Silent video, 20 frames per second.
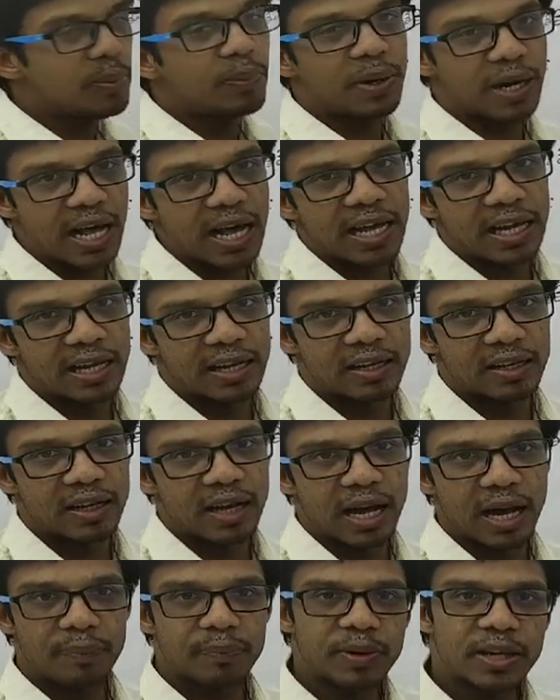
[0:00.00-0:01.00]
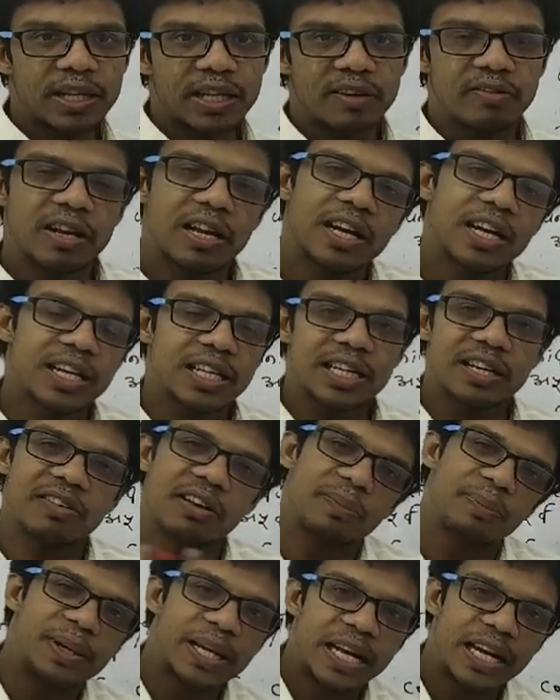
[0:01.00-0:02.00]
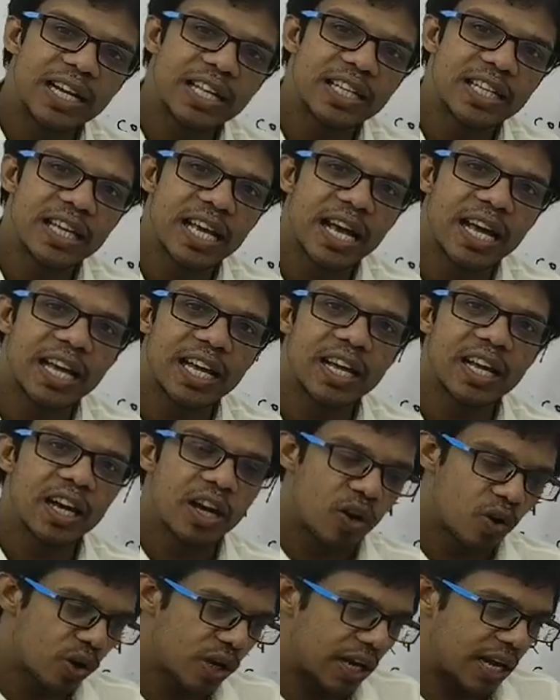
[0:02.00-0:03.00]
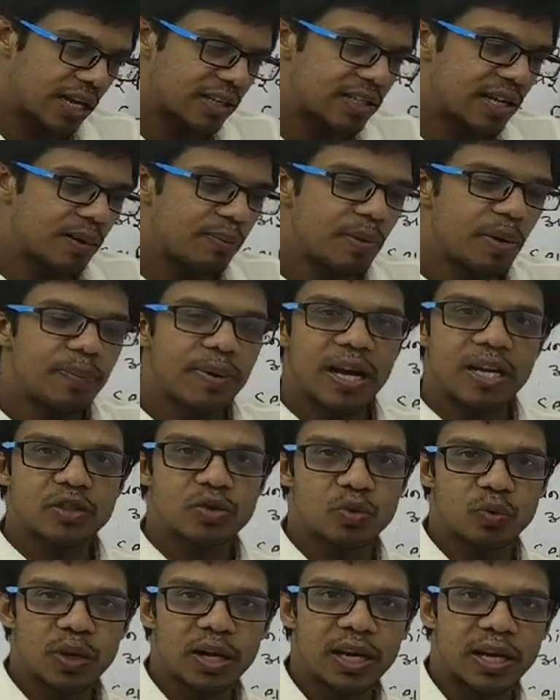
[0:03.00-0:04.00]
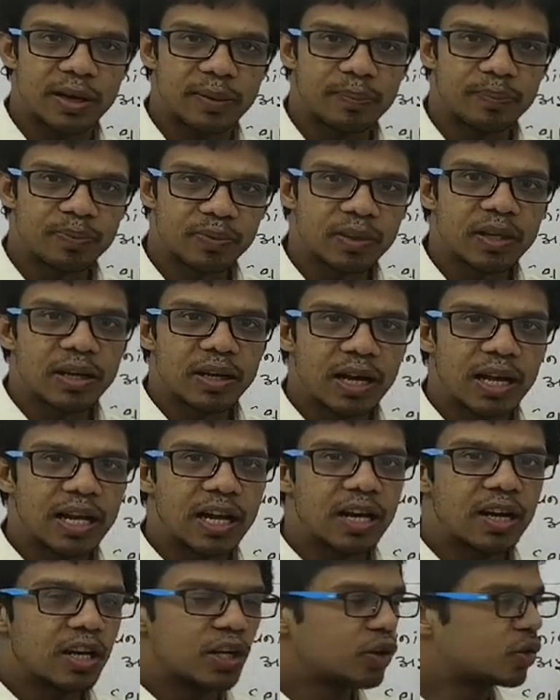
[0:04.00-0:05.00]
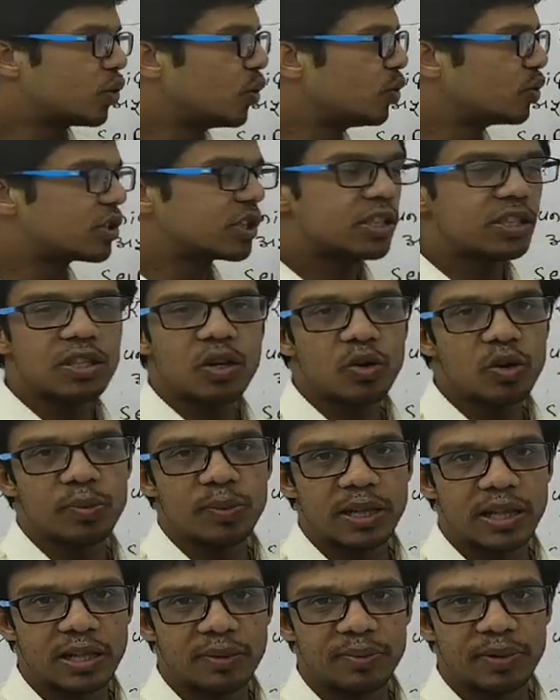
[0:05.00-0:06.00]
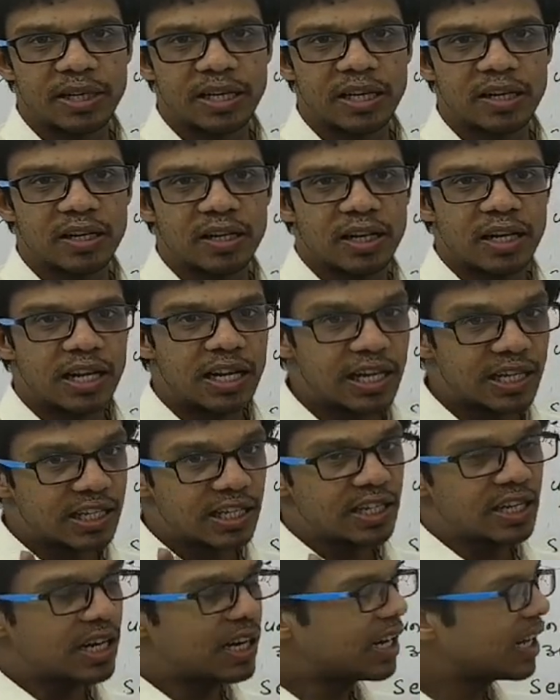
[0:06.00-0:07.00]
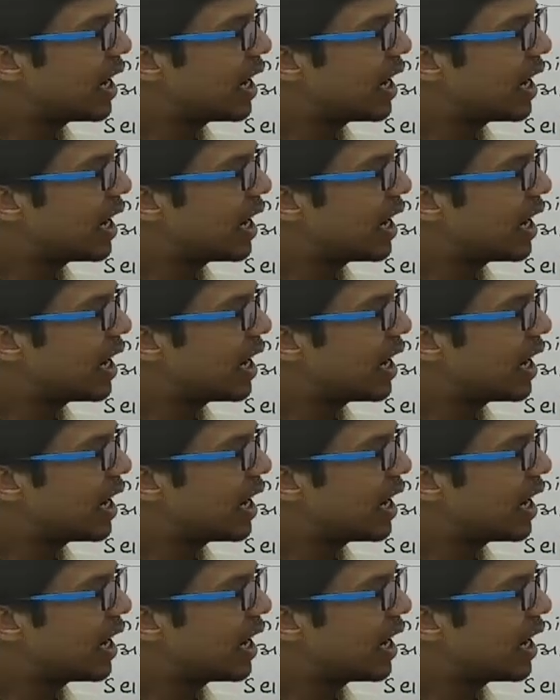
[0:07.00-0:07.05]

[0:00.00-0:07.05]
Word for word: पढ़ा है आपने केवल अगर केवल बीएड किया है और एग्ज़ाम में पास हुए हैं है ना तो उस चीज़ का कोई मतलब नहीं है लेकिन अगर